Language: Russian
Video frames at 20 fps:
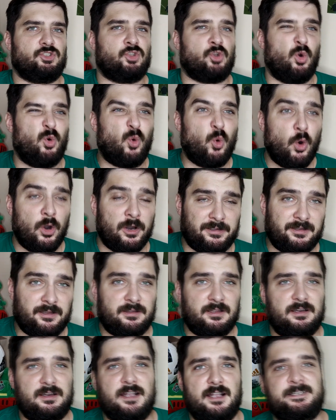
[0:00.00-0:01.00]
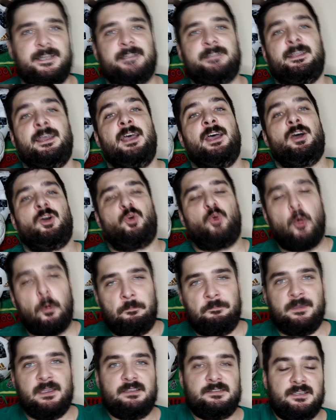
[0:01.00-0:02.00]
что Гордона хотят
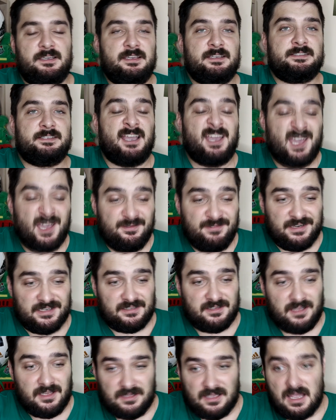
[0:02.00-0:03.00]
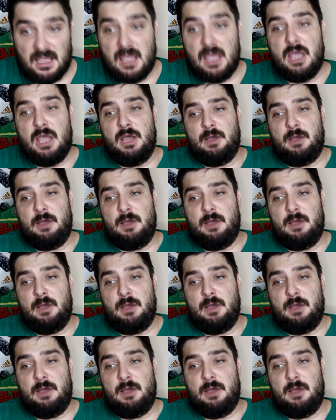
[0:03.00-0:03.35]
купить из Эвертона,